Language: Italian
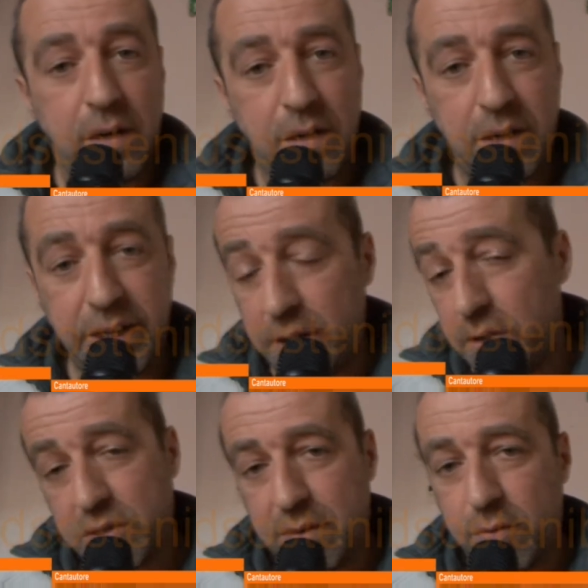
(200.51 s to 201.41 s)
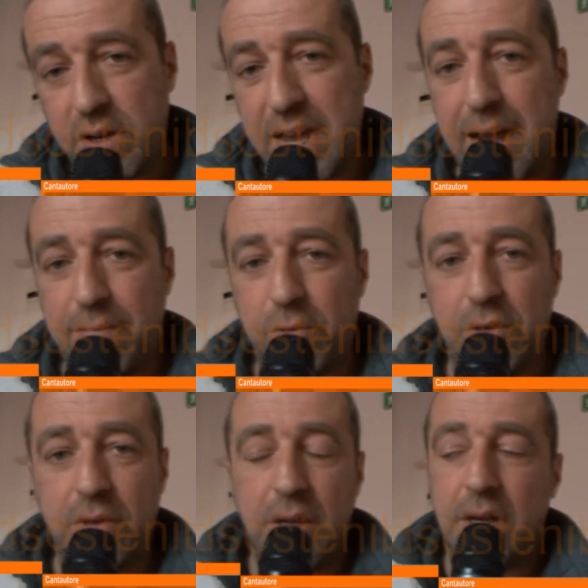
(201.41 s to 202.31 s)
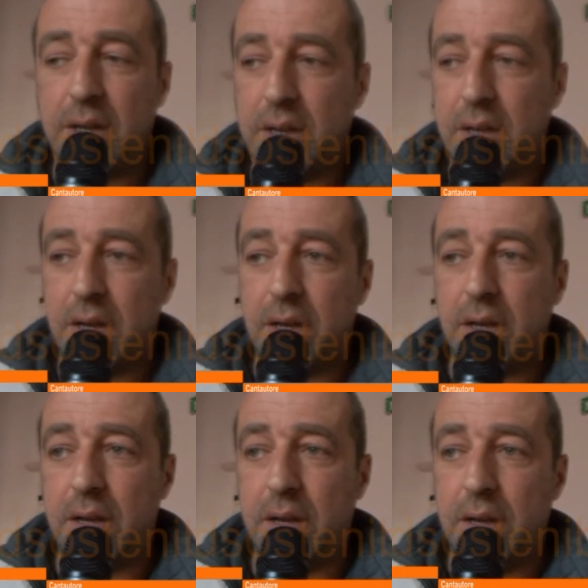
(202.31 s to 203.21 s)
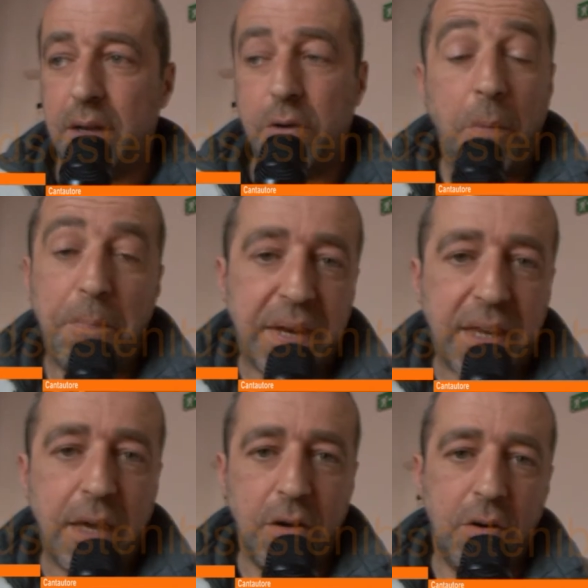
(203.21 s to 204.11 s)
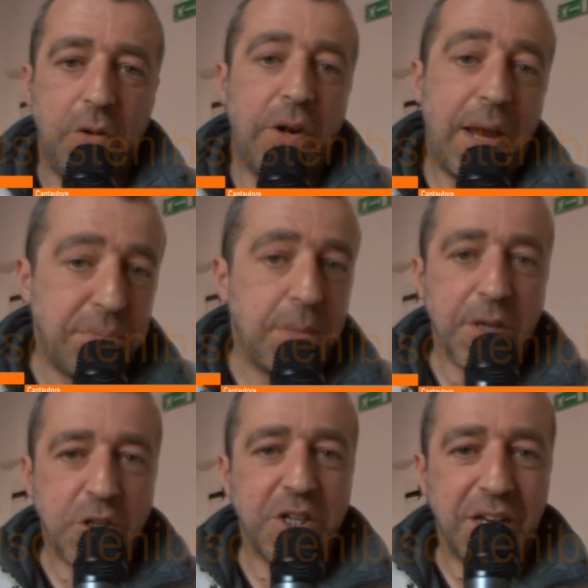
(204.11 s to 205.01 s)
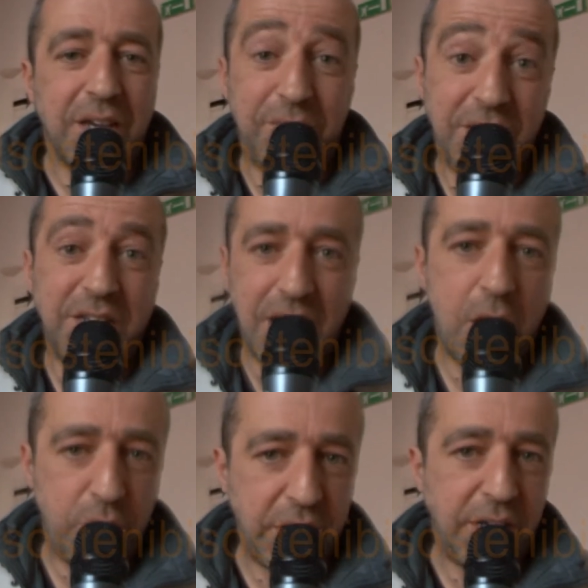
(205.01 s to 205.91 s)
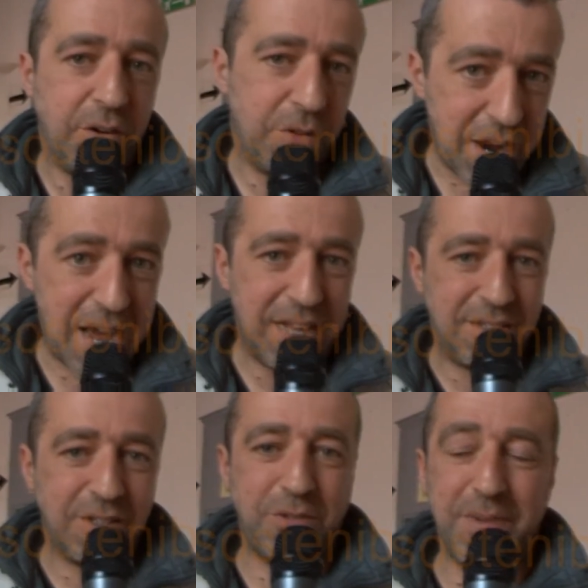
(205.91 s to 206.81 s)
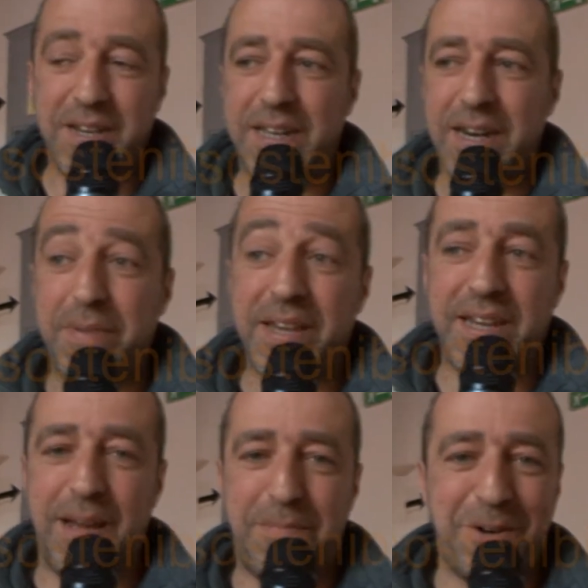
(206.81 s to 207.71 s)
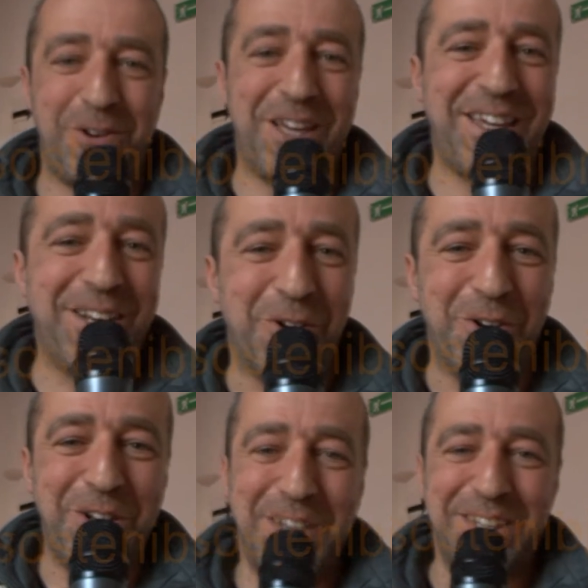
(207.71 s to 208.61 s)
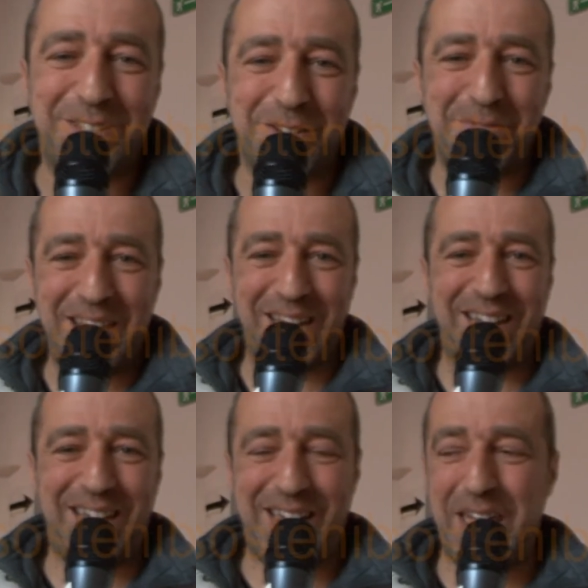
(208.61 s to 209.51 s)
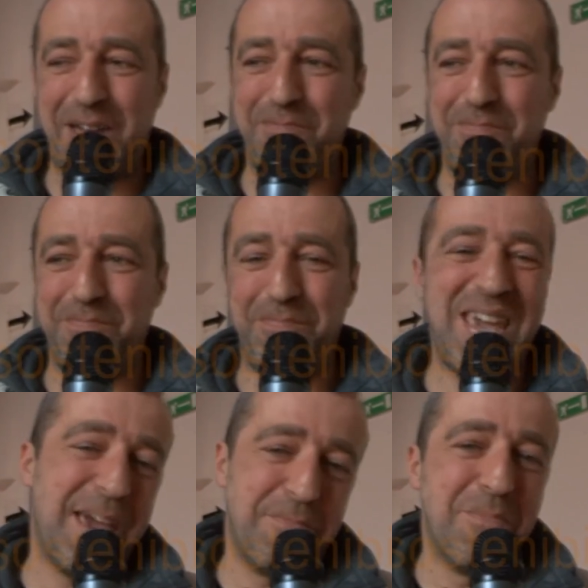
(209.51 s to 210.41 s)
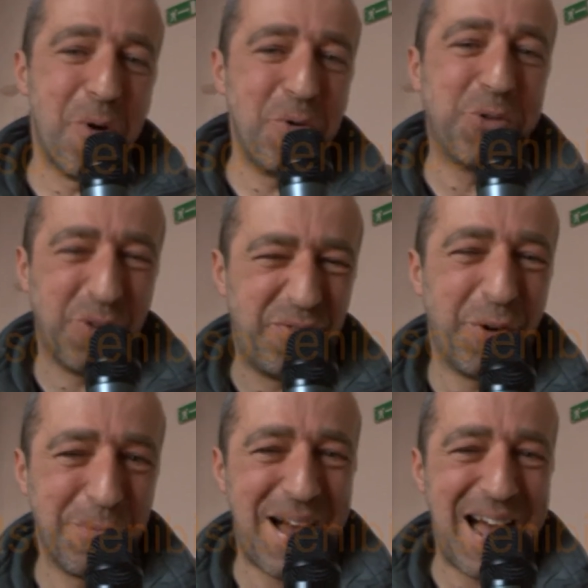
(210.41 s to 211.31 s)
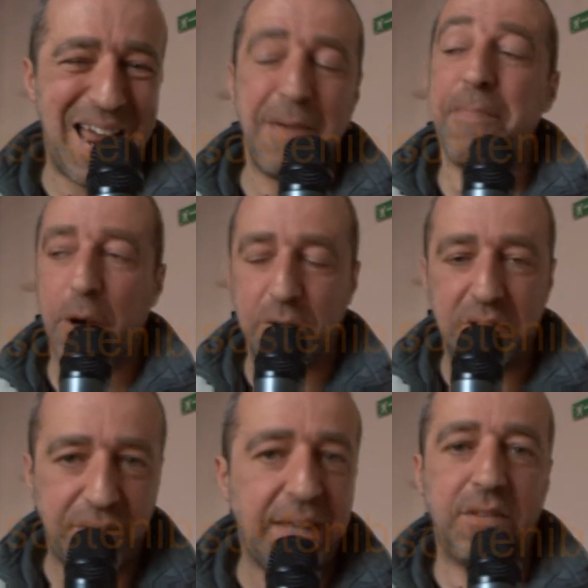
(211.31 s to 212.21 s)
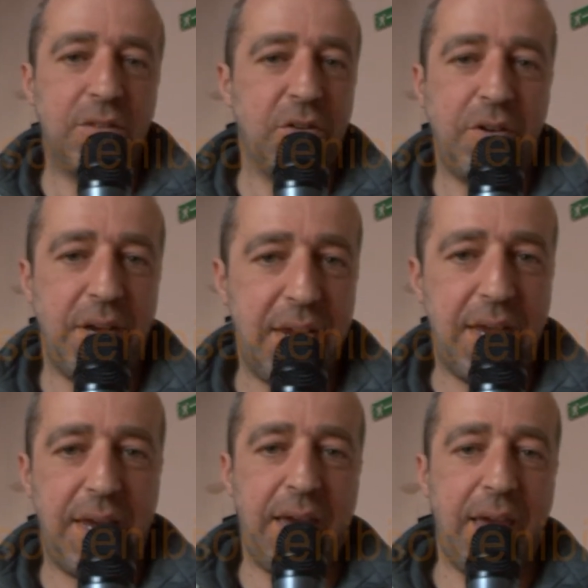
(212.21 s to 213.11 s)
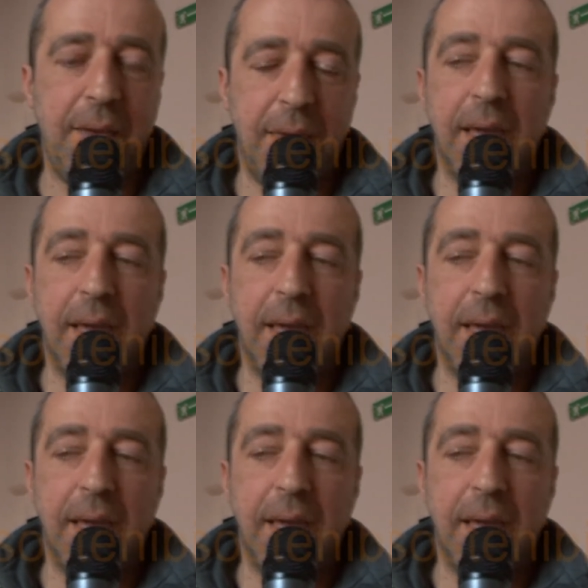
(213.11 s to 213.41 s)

l'inno se vogliamo eh, non perché io non abbia piacere che sia un inno anzi ci mancherebbe è che la parola inno insomma eh, è, mi è molto formale però di fatto è, è,